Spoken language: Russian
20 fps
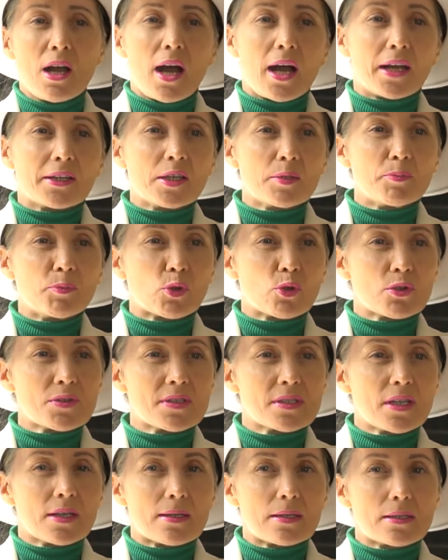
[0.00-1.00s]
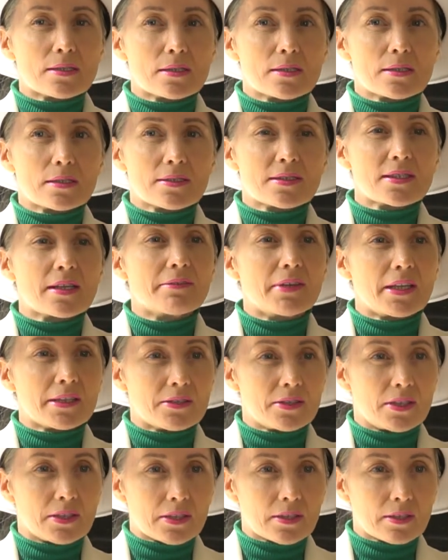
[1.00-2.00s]
они просто э,
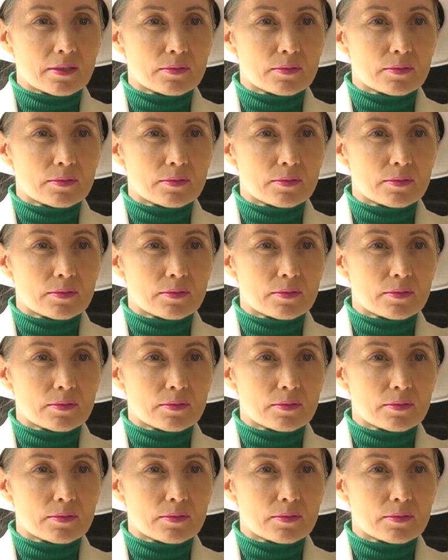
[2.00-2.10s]
советники.